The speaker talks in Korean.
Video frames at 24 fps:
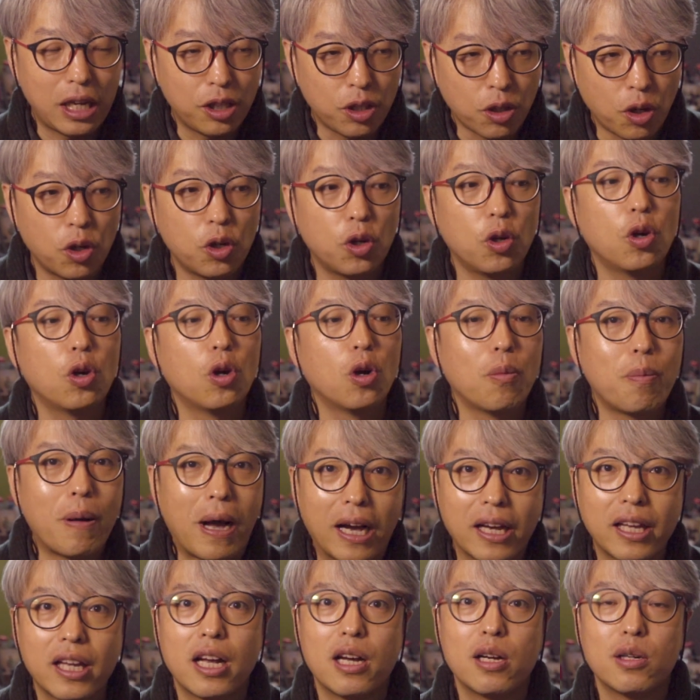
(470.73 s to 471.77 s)
여러
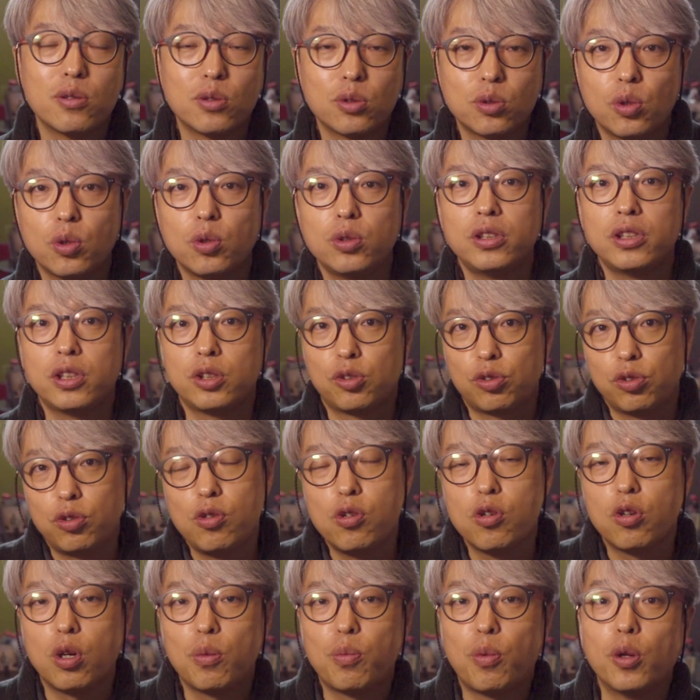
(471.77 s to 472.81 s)
방향으로 이제
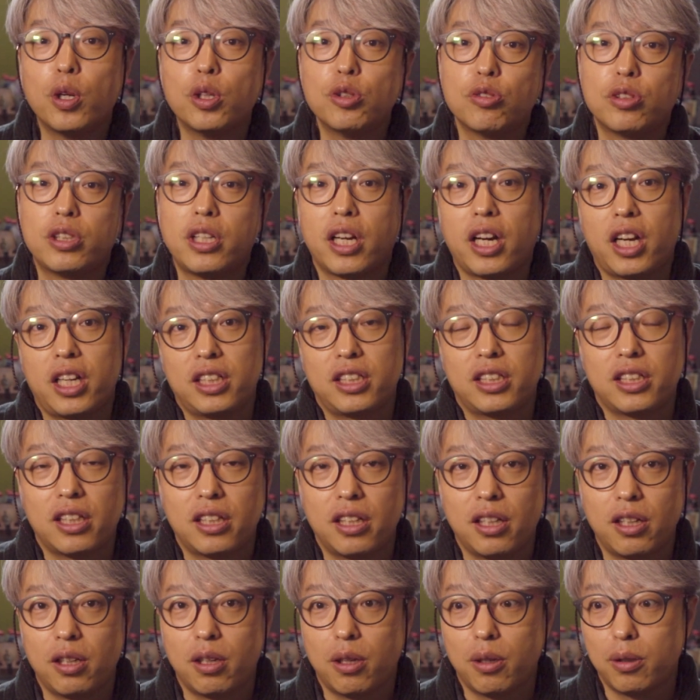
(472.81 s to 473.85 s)
출력을 보내줄 때가
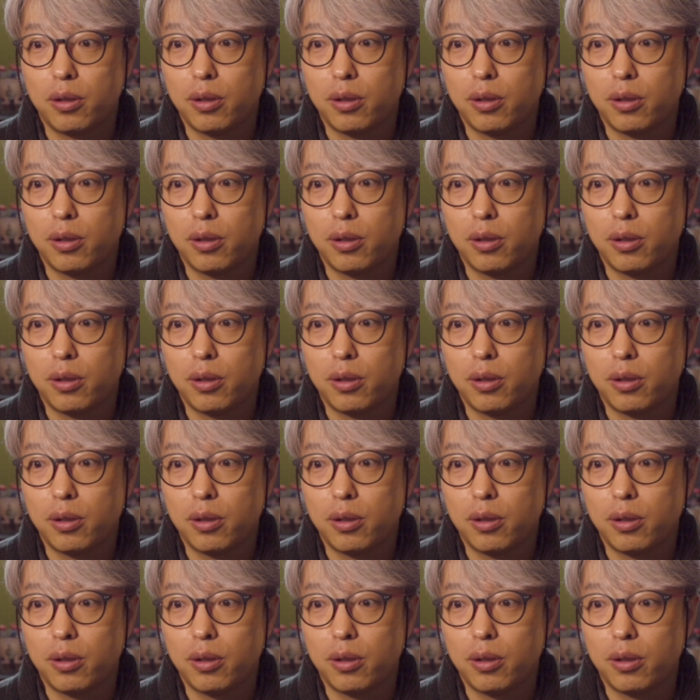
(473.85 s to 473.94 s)
있잖아요.